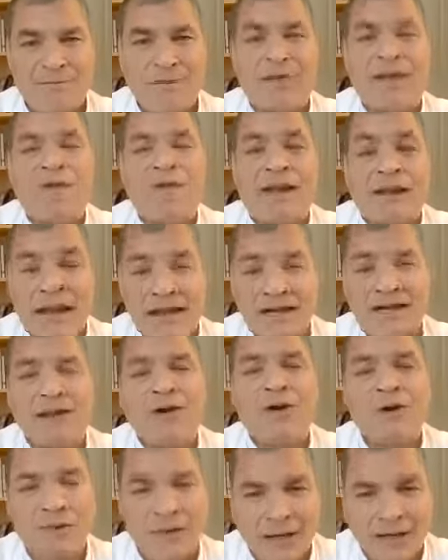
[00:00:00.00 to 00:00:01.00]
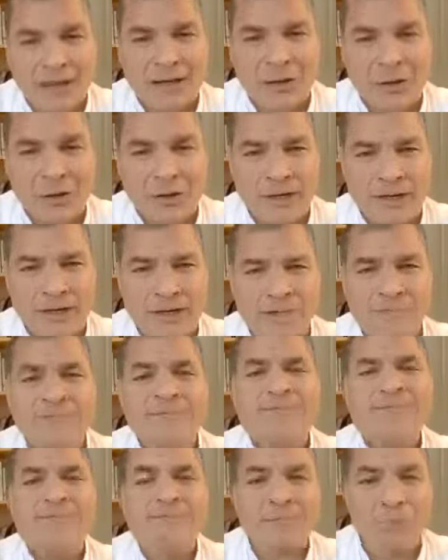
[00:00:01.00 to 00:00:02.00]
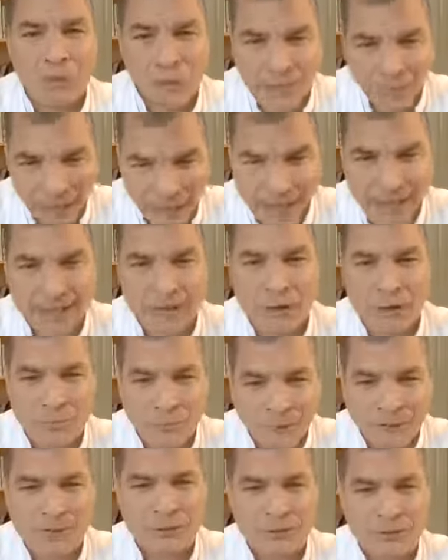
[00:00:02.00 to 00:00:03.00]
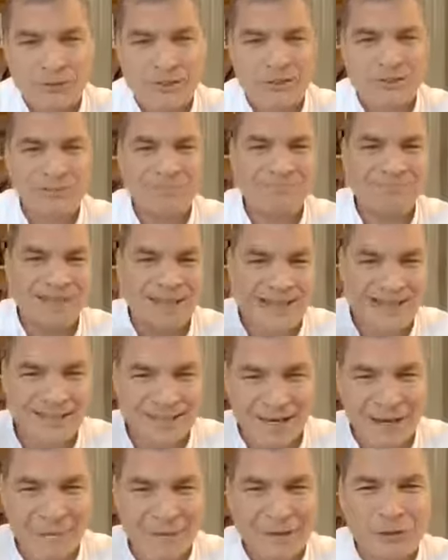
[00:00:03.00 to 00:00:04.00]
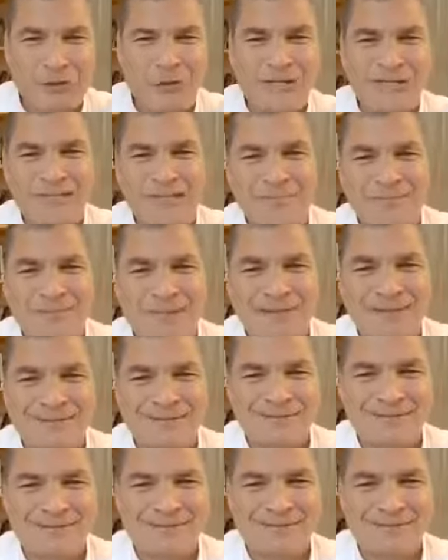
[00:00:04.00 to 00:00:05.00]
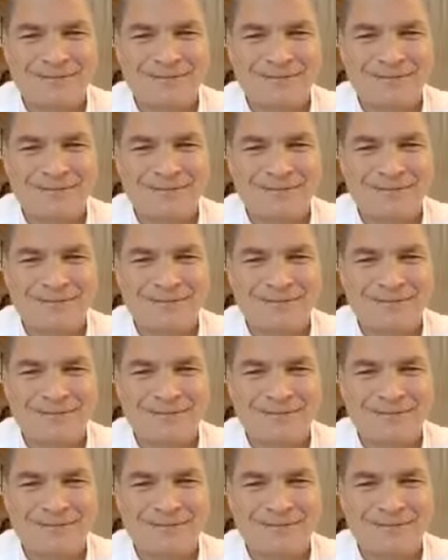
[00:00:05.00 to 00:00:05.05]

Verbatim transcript: Volverán los días de gloria, volverán compatriotas. Hasta la victoria siempre.